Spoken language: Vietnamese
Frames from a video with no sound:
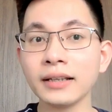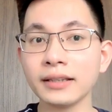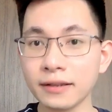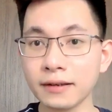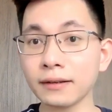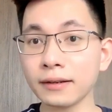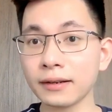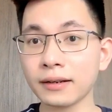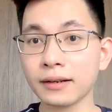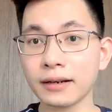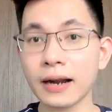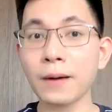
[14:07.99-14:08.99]
Nhưng
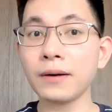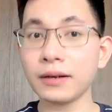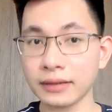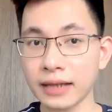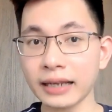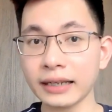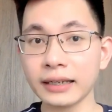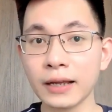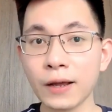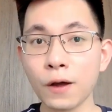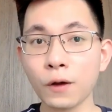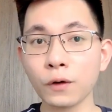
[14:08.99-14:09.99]
đau đớn thay,
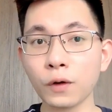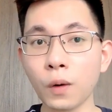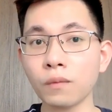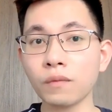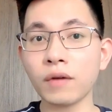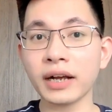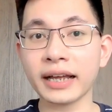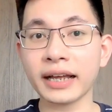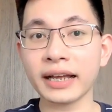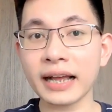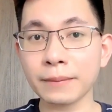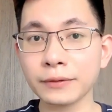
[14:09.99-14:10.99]
cùng với cái
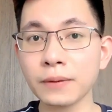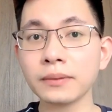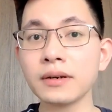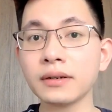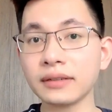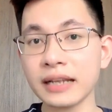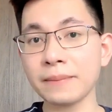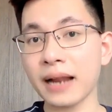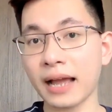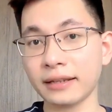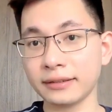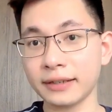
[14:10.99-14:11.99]
cảm xúc được tìm
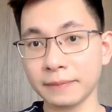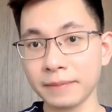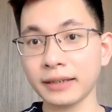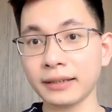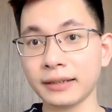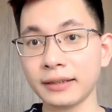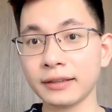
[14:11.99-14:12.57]
lại chính mình,